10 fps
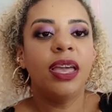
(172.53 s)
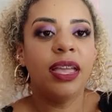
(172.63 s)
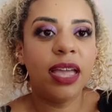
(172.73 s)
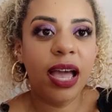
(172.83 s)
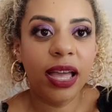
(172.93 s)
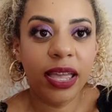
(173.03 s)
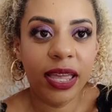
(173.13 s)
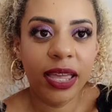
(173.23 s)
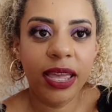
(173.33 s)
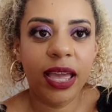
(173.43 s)
E
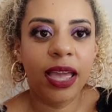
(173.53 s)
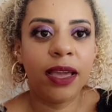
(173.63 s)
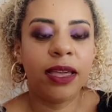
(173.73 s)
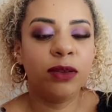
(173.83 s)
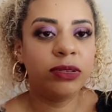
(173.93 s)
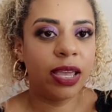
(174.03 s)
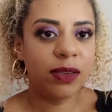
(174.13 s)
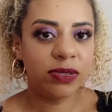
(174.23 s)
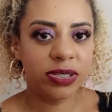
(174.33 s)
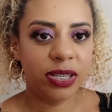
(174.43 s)
aí, é, eu
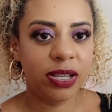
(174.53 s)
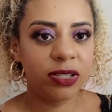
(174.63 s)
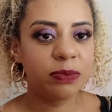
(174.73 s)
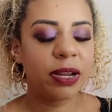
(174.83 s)
tenho cílios,